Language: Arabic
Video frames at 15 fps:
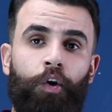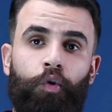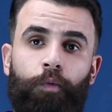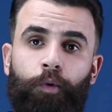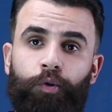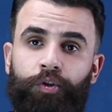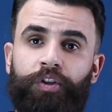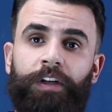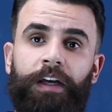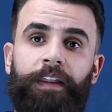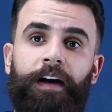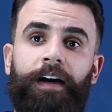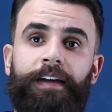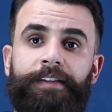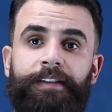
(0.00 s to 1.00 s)
وبخصوص
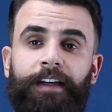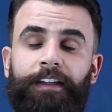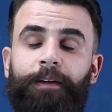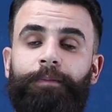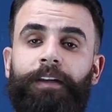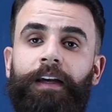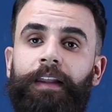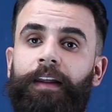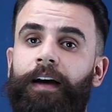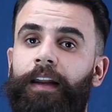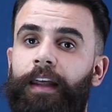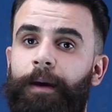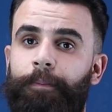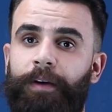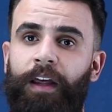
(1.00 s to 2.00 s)
الحذاء استخدمت الحذاء
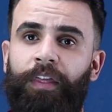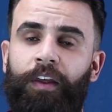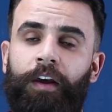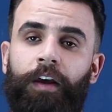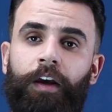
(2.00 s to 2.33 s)
الابيض